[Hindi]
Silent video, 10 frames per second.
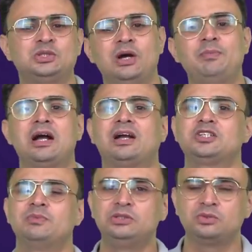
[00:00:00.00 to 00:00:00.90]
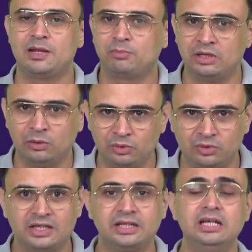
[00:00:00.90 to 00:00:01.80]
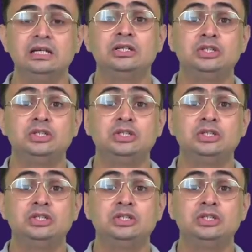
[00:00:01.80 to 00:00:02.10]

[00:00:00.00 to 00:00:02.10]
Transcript: जो आप आकाश बायजूस ऐप को डाउनलोड करके